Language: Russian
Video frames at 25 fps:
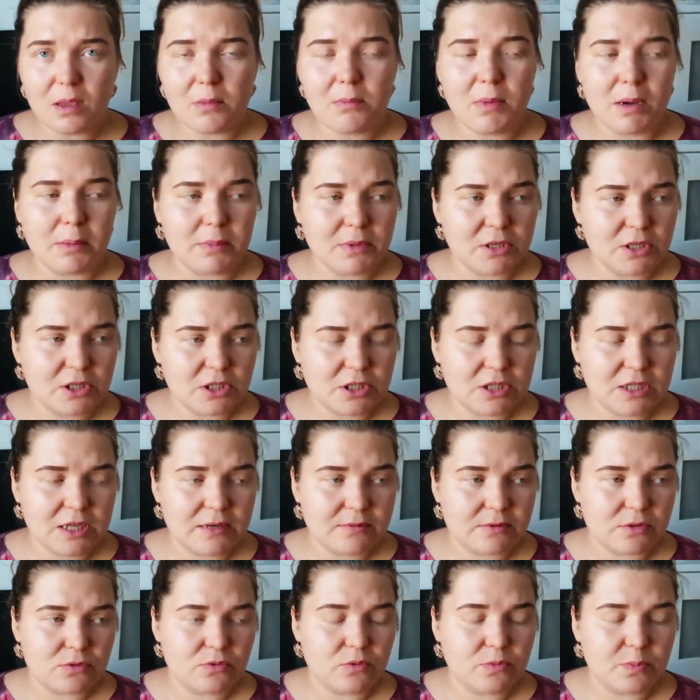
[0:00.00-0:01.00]
Мама
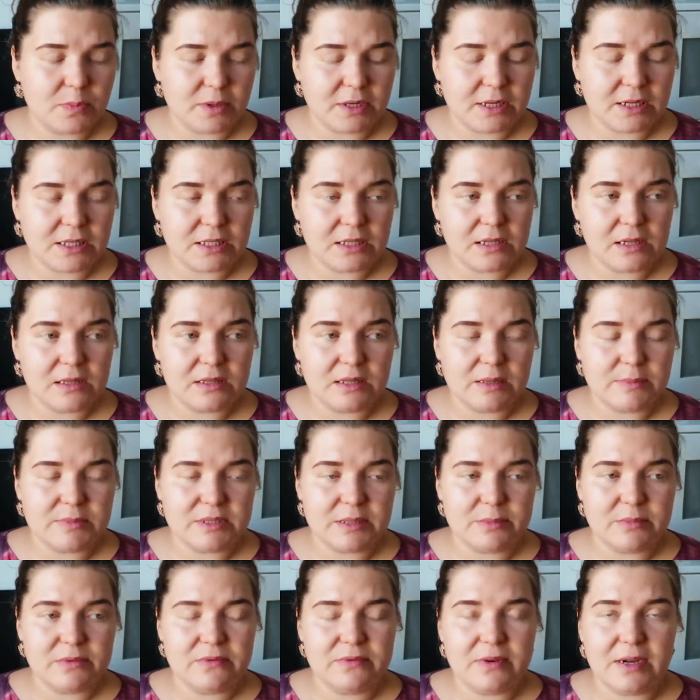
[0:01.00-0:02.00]
ежедневно тут приходила, нам
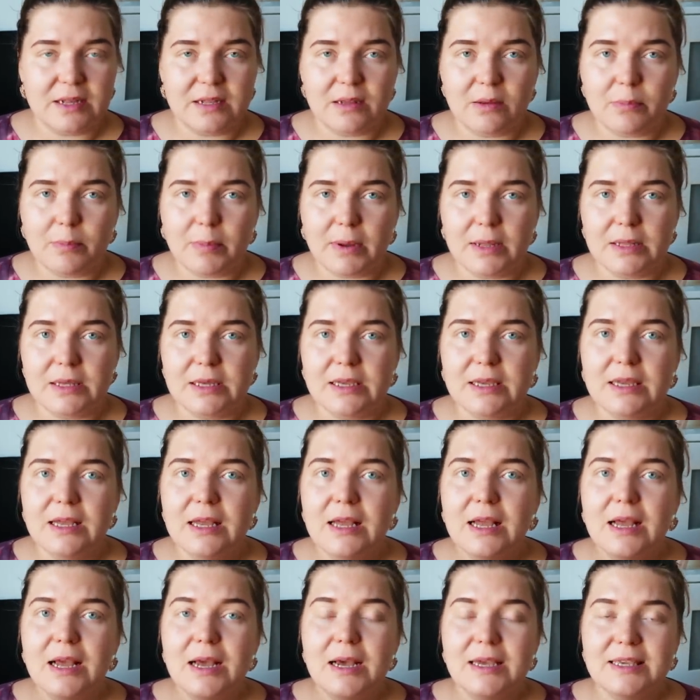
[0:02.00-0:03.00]
замывала полы.
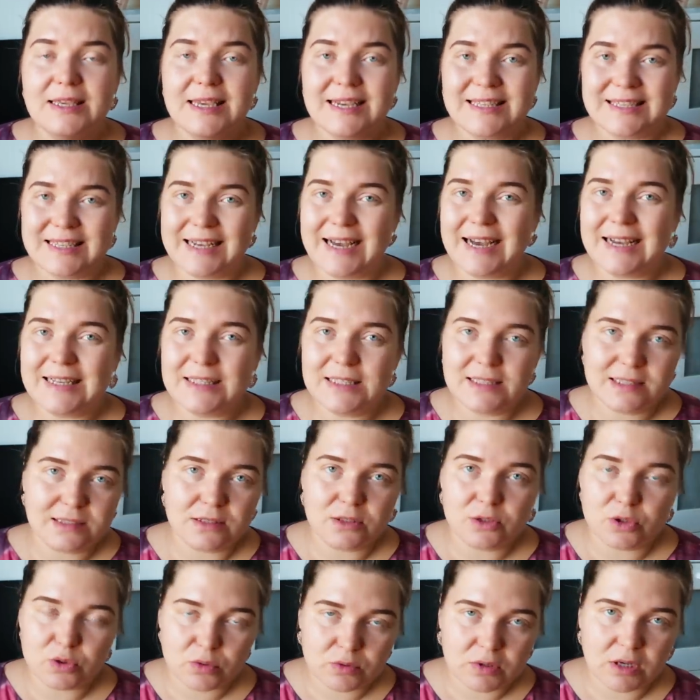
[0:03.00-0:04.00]
Я
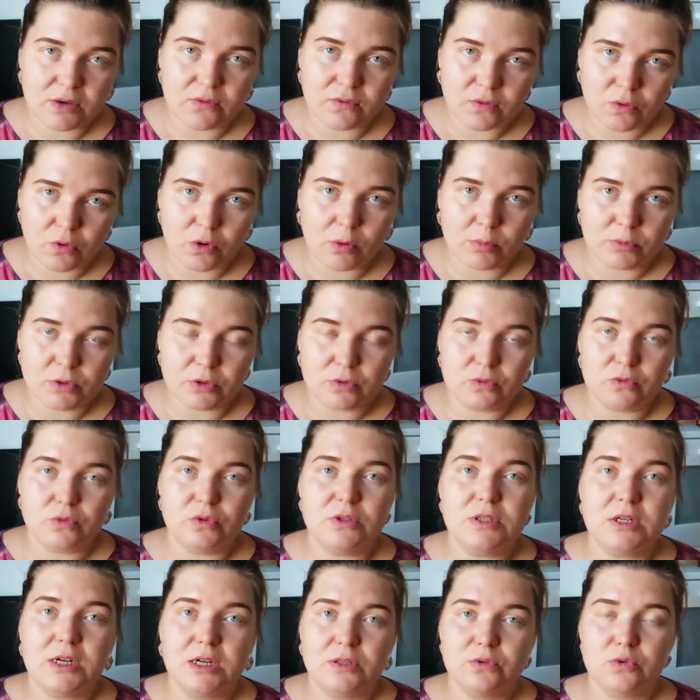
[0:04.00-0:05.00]
заходила сюда в комнату
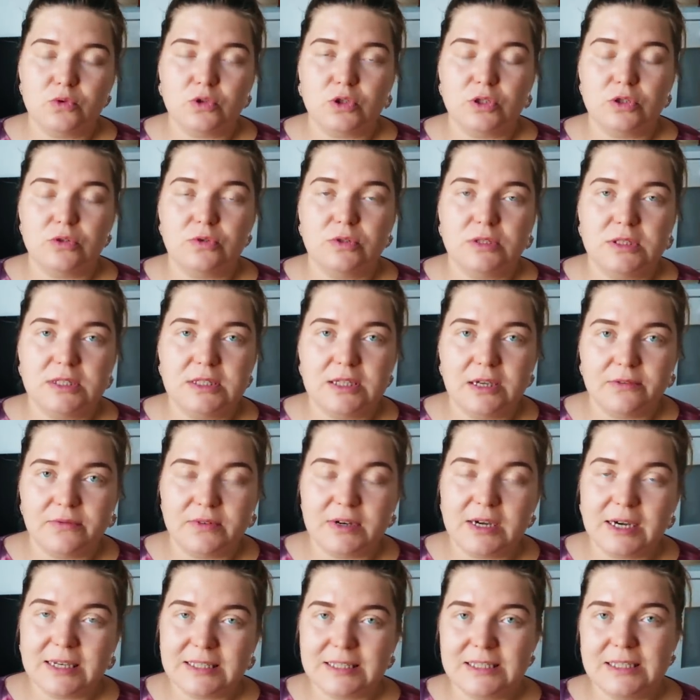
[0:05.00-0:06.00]
сразу же, то есть я
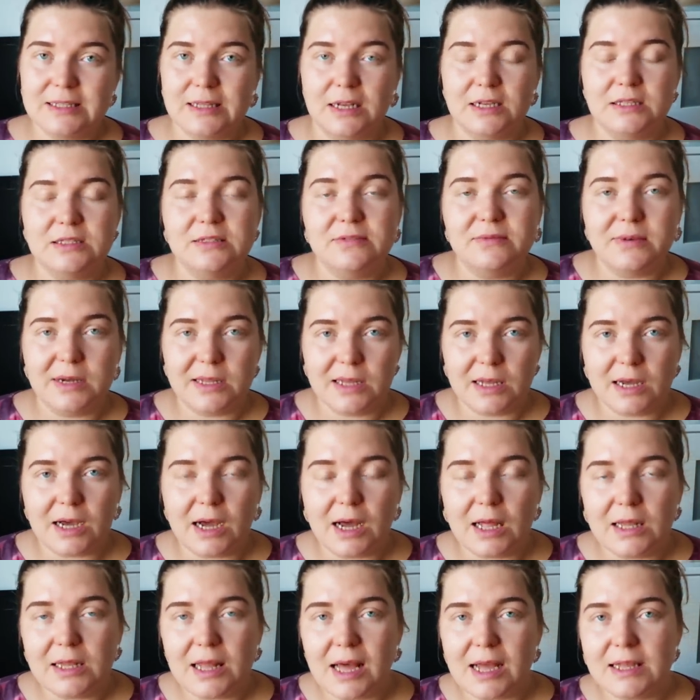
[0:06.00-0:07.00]
выходила, одевала
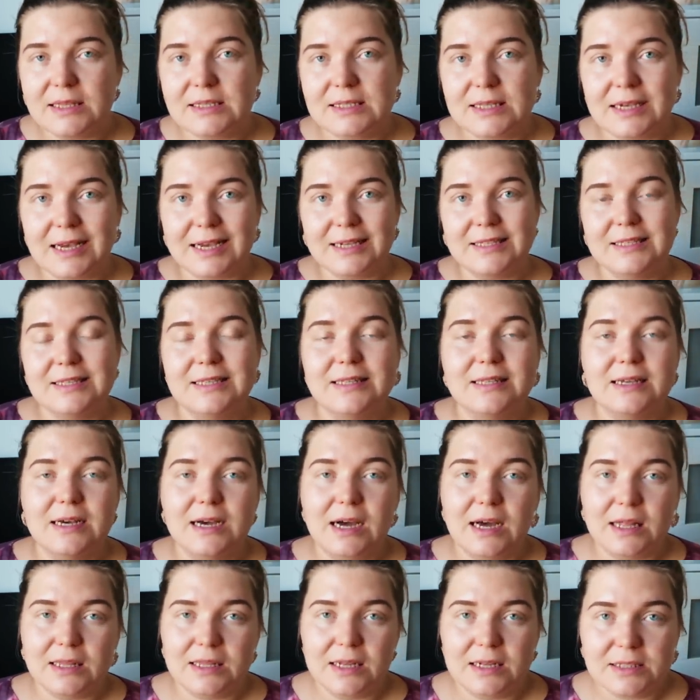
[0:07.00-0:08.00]
халат, заходила,
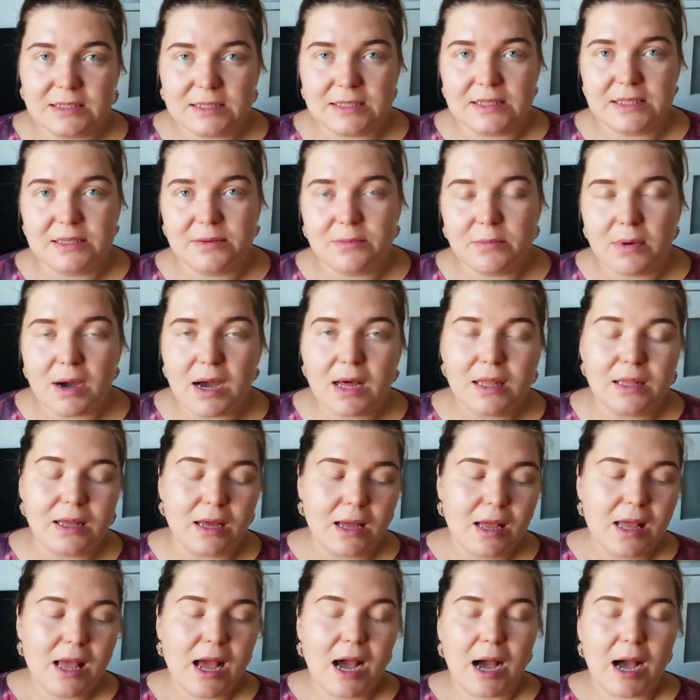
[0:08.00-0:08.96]
халат снимала,